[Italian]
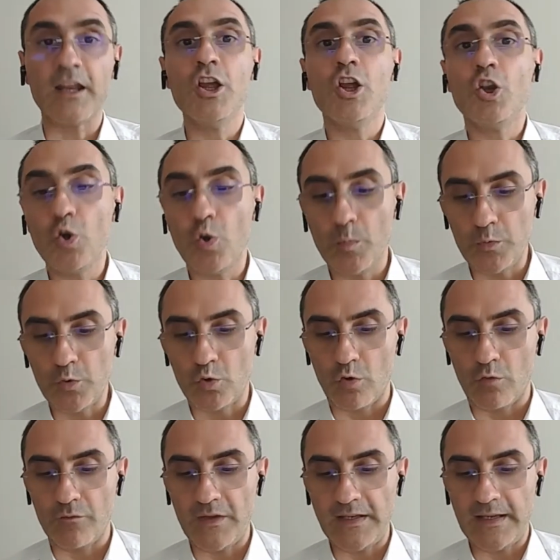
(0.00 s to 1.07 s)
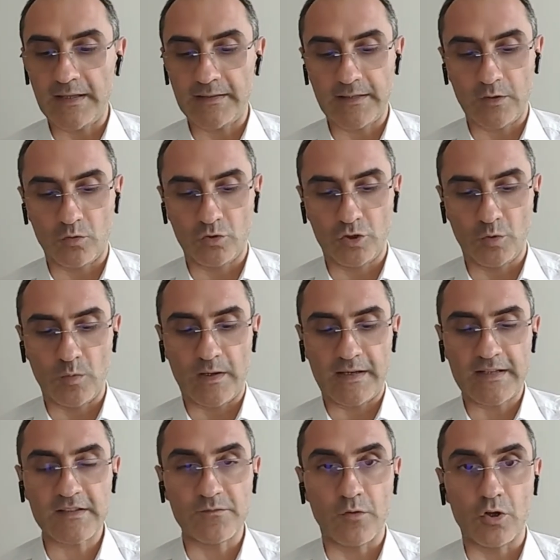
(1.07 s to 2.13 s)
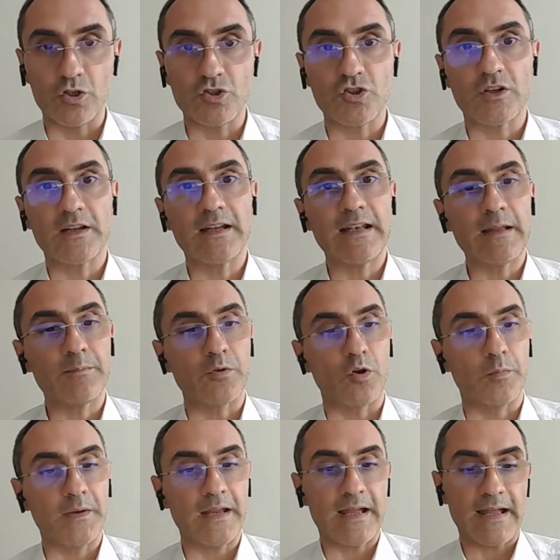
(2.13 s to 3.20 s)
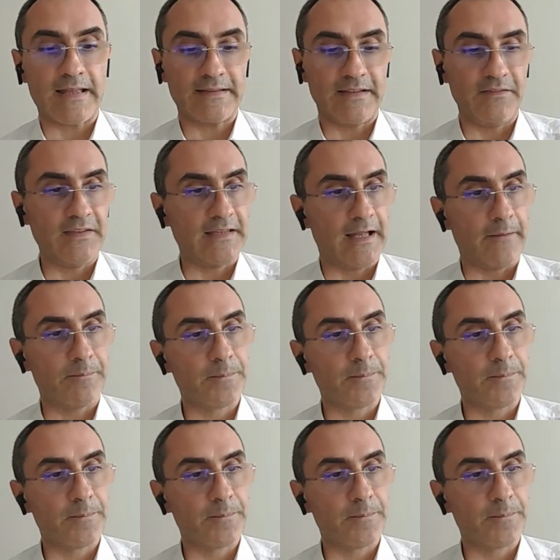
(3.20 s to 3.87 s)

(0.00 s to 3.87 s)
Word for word: non più conveniente continuare a svolgere la propria attività.